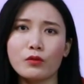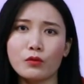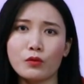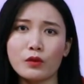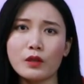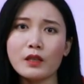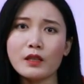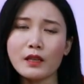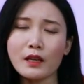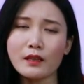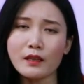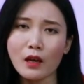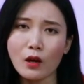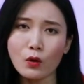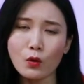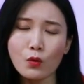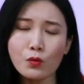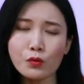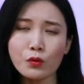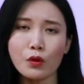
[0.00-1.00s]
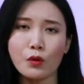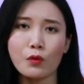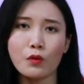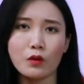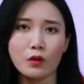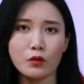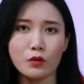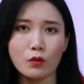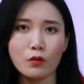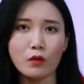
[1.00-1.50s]
许金山在工作的
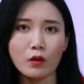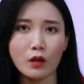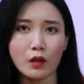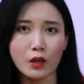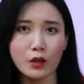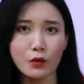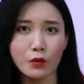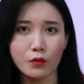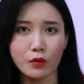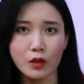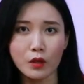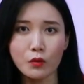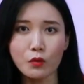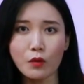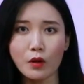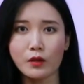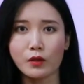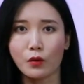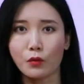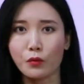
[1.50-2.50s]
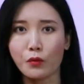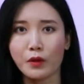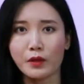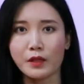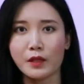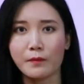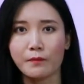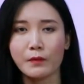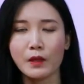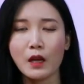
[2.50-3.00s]
过程中和李永怡越走越
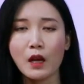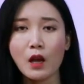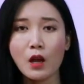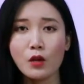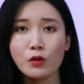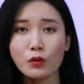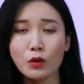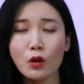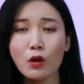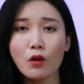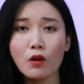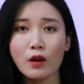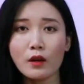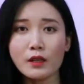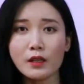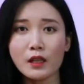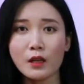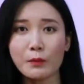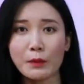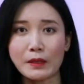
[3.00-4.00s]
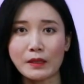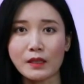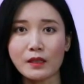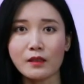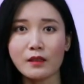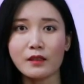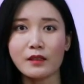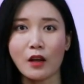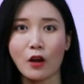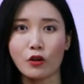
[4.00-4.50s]
近，最后和这个比
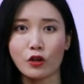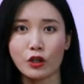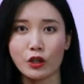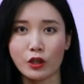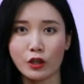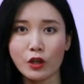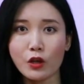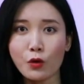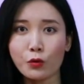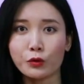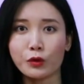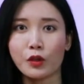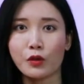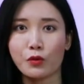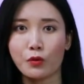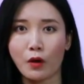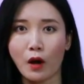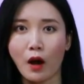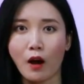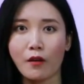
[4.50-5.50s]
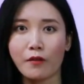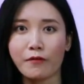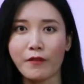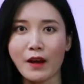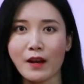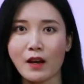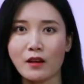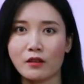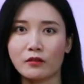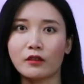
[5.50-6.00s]
自己小十六岁的女孩
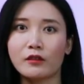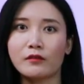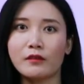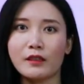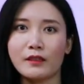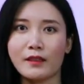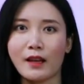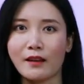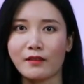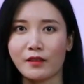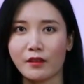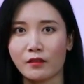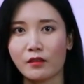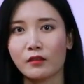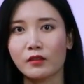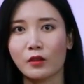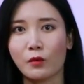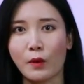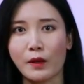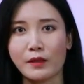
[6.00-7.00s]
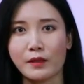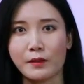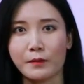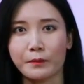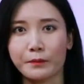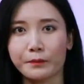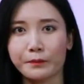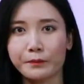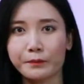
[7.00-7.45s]
发展成了地下情人的关系。